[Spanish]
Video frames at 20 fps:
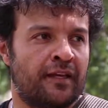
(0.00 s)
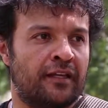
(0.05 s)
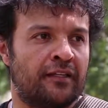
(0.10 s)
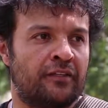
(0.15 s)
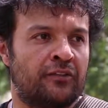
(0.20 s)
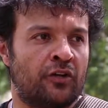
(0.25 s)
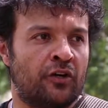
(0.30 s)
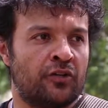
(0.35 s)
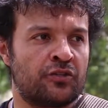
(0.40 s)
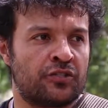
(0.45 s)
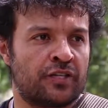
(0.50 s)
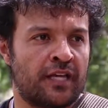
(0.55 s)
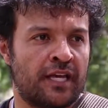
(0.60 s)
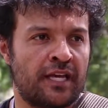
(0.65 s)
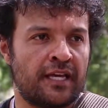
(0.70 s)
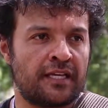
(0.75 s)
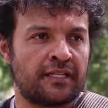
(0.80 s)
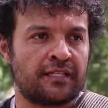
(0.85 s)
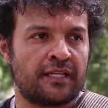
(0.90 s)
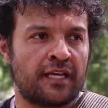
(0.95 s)

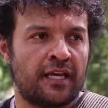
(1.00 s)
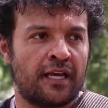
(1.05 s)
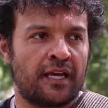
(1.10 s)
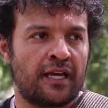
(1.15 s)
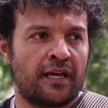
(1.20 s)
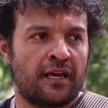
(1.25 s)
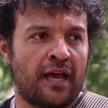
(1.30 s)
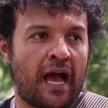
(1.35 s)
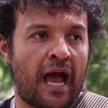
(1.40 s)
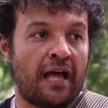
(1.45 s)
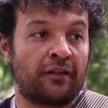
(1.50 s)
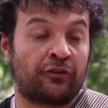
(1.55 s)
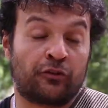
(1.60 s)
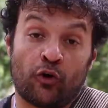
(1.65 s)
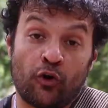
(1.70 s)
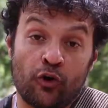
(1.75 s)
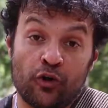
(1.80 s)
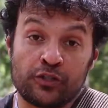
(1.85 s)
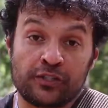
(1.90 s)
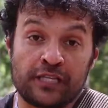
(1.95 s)
Entonces, eh, a
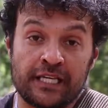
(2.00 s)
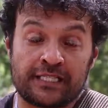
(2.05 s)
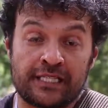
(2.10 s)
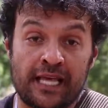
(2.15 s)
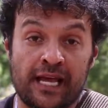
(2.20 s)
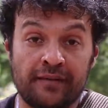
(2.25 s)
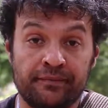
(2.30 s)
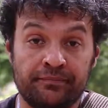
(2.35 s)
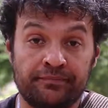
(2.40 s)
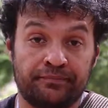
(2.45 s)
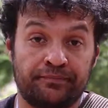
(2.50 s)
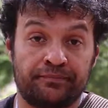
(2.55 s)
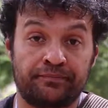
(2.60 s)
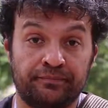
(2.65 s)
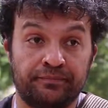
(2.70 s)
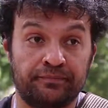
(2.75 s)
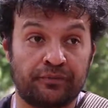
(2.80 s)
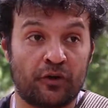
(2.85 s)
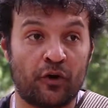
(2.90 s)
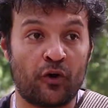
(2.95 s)
todos los que están
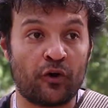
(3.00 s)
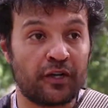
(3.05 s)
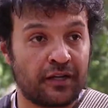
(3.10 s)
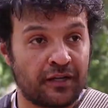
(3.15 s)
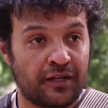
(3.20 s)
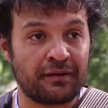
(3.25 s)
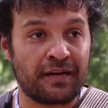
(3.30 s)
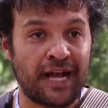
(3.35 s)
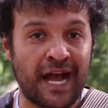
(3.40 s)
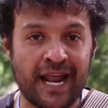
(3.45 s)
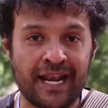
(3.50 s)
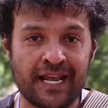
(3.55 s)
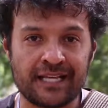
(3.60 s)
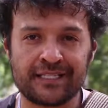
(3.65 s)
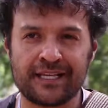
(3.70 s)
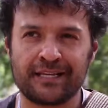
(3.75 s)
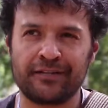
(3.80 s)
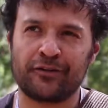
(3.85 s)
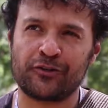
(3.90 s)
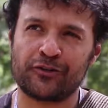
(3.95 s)
con
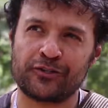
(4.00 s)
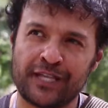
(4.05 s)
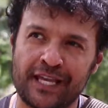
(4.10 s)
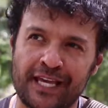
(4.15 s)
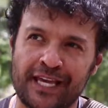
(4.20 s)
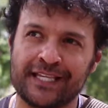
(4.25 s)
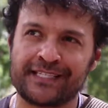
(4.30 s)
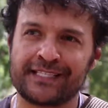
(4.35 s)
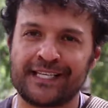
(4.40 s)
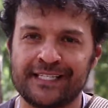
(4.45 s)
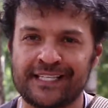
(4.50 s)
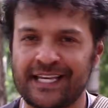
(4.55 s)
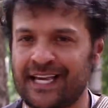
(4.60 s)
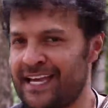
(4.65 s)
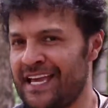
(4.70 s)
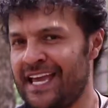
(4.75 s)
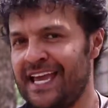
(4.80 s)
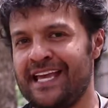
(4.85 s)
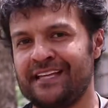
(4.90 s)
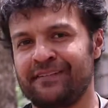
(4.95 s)
ganas de no sé si
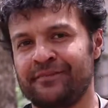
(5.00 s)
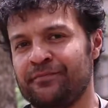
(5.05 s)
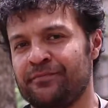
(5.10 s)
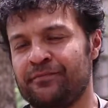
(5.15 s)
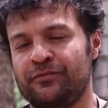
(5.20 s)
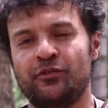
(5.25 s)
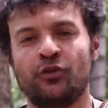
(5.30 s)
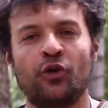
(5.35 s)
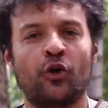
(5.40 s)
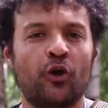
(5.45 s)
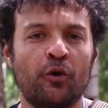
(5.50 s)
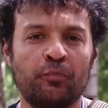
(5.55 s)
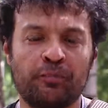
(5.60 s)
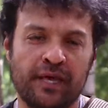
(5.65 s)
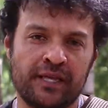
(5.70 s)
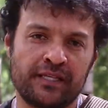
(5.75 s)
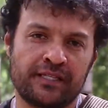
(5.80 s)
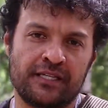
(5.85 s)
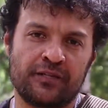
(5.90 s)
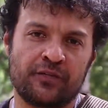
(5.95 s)
sé, no lo
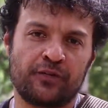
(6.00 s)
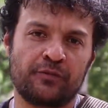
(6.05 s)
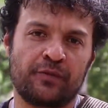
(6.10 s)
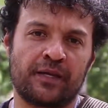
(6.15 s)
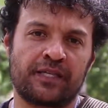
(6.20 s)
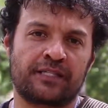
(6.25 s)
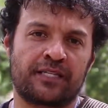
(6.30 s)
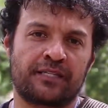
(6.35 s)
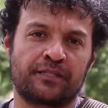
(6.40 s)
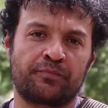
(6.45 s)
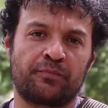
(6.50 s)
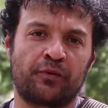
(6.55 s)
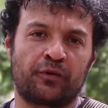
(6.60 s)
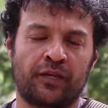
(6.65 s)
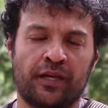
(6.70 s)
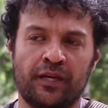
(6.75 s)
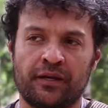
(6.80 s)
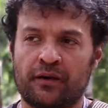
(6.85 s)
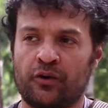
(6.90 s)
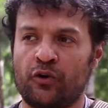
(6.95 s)
piensen dos veces,
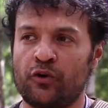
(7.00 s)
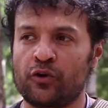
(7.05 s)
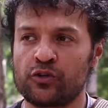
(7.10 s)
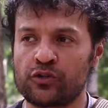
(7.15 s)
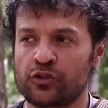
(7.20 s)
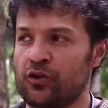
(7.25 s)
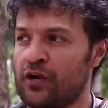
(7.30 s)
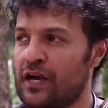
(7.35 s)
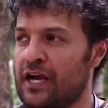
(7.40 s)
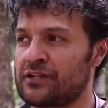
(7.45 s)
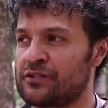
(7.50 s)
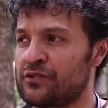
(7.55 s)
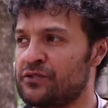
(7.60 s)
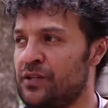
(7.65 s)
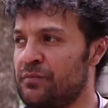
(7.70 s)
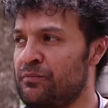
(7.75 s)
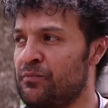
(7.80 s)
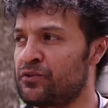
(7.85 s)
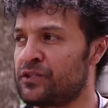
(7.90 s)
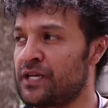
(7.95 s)
porque conozco casos
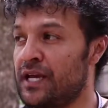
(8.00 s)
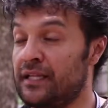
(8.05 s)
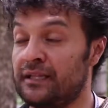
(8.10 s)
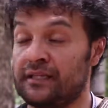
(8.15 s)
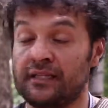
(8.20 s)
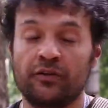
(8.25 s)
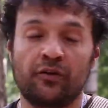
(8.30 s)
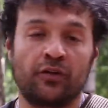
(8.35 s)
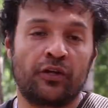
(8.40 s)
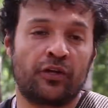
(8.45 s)
de mucha gente, no